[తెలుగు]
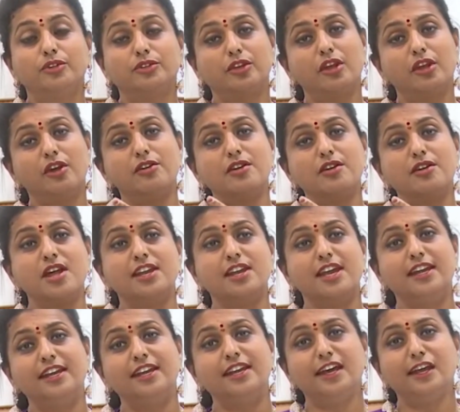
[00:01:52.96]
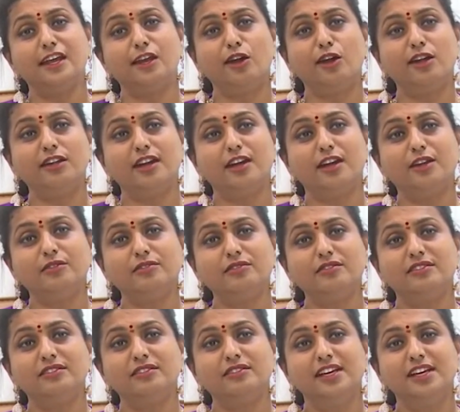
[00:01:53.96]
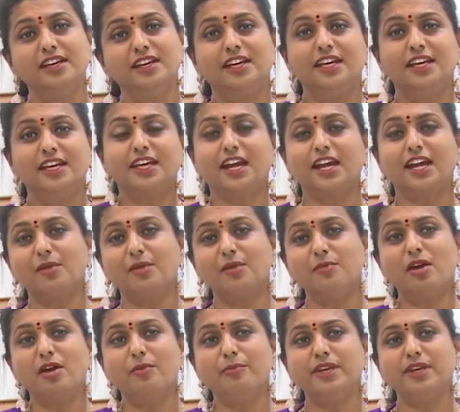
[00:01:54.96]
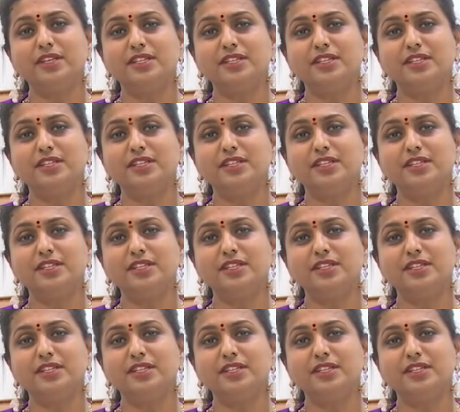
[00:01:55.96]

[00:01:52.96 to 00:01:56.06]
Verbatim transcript: పొత్తులో ఉన్నాను ఎన్డీఏలో అంటాడు ఇక్కడేమో